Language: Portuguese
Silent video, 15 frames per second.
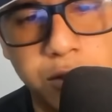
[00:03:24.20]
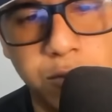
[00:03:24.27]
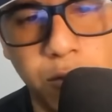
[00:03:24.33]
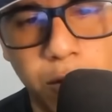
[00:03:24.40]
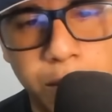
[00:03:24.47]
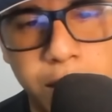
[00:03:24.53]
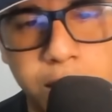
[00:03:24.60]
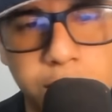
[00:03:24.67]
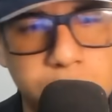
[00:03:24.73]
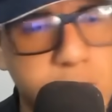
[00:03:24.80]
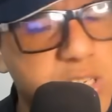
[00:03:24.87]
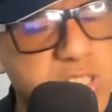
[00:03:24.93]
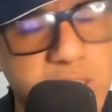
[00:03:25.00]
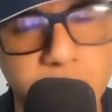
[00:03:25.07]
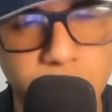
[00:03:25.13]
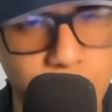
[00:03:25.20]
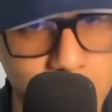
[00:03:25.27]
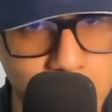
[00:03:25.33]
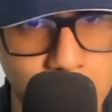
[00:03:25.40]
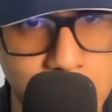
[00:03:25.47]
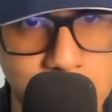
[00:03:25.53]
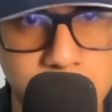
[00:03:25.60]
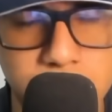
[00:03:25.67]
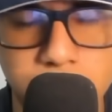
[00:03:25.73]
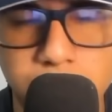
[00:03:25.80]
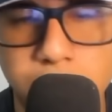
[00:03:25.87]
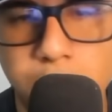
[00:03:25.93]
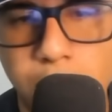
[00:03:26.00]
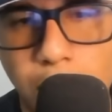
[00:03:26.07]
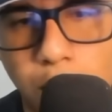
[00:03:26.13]
momento, e acho que dificilmente
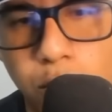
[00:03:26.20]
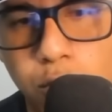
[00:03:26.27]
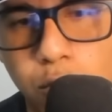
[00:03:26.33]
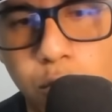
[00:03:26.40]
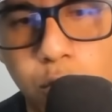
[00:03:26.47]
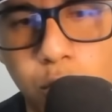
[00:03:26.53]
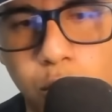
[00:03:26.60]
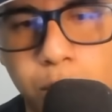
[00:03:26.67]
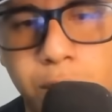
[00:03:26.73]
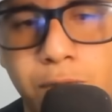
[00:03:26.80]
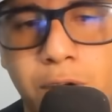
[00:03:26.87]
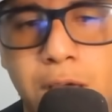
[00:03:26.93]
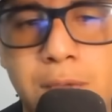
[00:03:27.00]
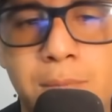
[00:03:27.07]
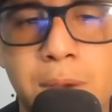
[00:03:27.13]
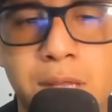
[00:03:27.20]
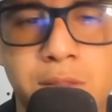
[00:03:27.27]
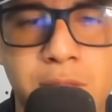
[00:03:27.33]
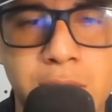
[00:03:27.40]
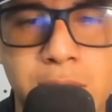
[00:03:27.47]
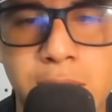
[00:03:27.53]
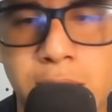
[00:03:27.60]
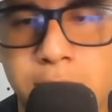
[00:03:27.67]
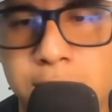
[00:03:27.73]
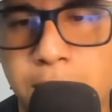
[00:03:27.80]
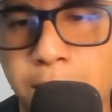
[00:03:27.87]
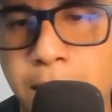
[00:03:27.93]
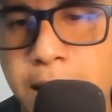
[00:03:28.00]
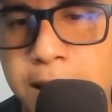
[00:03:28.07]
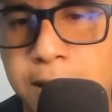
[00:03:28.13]
algum clube vai bater né, essa
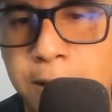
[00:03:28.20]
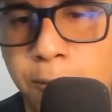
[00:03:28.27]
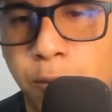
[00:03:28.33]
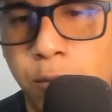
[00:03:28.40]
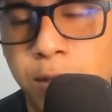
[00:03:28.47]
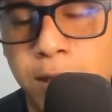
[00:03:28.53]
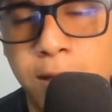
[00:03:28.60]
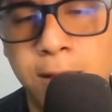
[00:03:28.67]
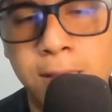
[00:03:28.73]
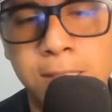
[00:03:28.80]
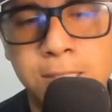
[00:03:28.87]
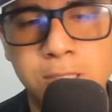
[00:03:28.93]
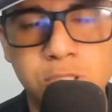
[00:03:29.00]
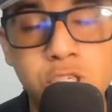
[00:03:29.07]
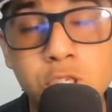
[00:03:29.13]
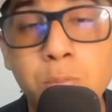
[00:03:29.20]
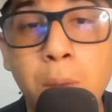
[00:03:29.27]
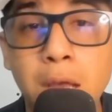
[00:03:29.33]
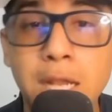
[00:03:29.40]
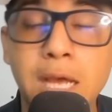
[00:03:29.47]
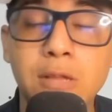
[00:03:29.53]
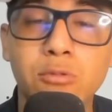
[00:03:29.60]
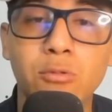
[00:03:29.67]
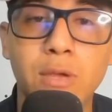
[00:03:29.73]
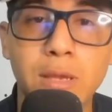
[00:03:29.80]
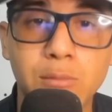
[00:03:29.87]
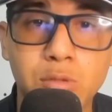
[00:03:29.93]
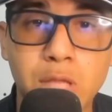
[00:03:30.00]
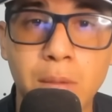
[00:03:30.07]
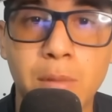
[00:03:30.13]
marca, até porque disparado o
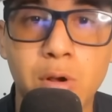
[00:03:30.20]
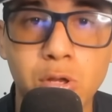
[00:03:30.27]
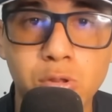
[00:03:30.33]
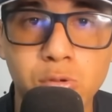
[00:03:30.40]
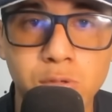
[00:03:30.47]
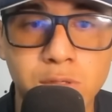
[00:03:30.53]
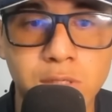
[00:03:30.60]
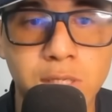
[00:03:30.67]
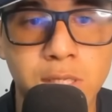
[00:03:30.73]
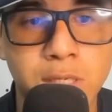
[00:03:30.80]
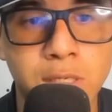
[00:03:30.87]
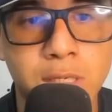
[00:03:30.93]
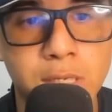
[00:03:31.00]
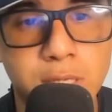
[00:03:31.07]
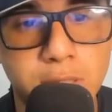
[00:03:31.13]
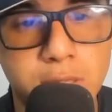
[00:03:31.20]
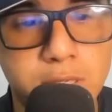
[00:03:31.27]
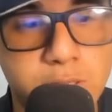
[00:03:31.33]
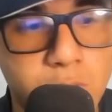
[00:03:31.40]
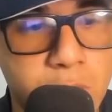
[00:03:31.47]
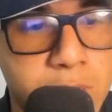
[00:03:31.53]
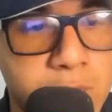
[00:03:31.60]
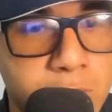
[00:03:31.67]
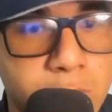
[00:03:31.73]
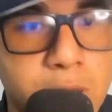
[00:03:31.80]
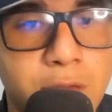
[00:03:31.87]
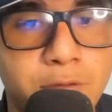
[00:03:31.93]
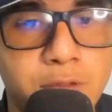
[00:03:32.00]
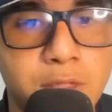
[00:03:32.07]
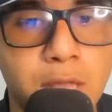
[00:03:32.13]
Remo tem a maior torcida desse
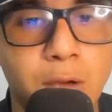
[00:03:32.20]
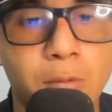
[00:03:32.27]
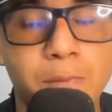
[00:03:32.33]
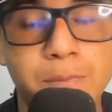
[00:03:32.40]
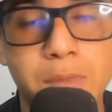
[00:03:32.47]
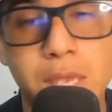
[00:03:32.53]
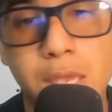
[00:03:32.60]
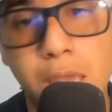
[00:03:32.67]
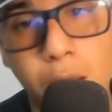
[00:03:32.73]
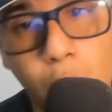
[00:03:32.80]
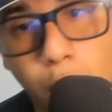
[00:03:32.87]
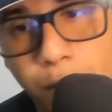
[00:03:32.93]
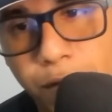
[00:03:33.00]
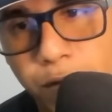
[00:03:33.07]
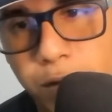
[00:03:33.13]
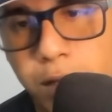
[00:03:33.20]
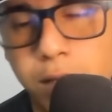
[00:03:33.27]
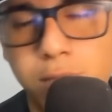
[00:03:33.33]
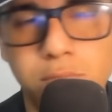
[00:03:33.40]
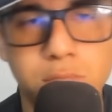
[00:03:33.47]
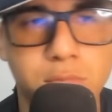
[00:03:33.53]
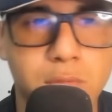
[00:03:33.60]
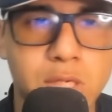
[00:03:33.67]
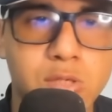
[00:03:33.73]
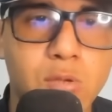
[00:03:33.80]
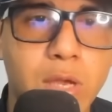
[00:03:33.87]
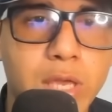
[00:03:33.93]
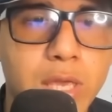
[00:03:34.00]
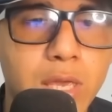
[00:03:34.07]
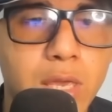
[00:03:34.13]
quadrangular final. É óbvio, né? Isso
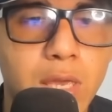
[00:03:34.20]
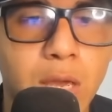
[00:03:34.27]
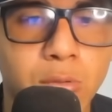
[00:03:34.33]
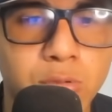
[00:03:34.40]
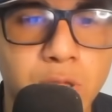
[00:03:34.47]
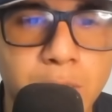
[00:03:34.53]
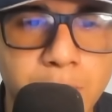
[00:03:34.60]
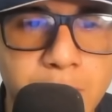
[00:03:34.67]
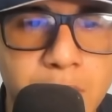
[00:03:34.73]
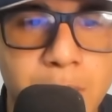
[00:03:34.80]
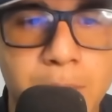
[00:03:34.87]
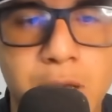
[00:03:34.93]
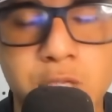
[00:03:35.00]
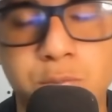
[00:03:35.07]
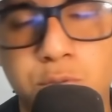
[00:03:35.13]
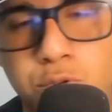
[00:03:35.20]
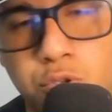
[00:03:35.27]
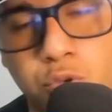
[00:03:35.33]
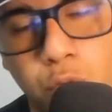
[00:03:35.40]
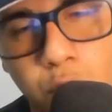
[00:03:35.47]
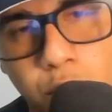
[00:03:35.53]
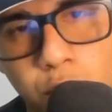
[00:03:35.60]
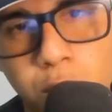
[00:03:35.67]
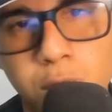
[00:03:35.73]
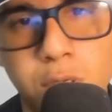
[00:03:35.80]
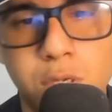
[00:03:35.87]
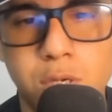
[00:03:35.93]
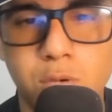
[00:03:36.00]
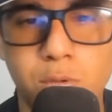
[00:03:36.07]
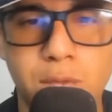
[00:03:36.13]
aí é um tempero a mais para o jogo.
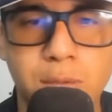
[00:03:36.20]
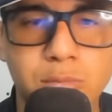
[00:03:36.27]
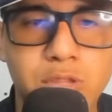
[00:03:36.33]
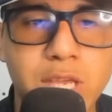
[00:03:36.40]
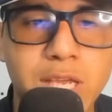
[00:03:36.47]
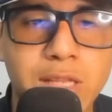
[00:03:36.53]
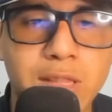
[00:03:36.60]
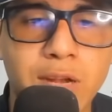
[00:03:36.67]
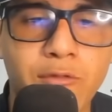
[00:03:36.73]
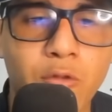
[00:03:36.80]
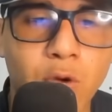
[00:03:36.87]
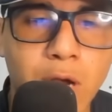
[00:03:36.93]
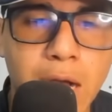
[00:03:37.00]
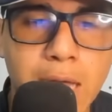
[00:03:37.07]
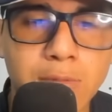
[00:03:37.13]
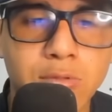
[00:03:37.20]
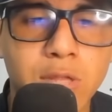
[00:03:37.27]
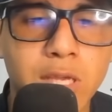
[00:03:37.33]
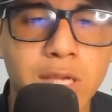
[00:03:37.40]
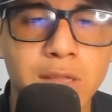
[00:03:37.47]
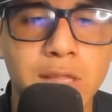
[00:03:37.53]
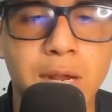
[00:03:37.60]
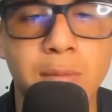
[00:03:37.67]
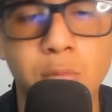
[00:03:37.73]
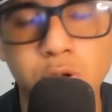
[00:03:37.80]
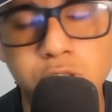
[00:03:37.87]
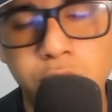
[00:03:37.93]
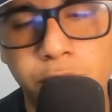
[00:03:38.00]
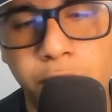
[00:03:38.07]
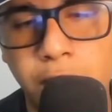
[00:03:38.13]
O Remo tem que entrar focado, tem que entrar
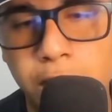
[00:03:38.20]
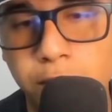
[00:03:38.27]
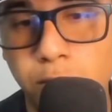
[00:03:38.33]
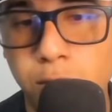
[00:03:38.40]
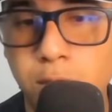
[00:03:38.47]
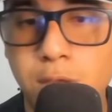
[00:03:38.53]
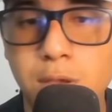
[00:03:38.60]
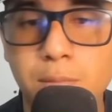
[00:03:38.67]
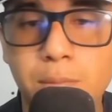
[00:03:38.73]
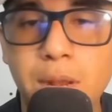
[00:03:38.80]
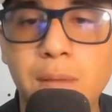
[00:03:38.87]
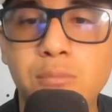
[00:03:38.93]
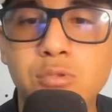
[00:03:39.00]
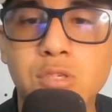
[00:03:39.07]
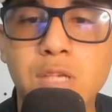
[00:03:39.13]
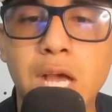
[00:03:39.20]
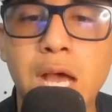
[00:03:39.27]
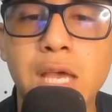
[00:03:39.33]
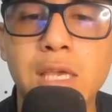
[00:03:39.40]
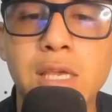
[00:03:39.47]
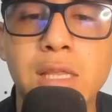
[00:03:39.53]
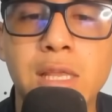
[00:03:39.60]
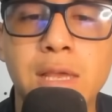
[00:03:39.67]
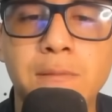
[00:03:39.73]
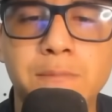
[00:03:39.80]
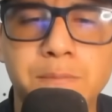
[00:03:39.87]
motivado para buscar aí, né?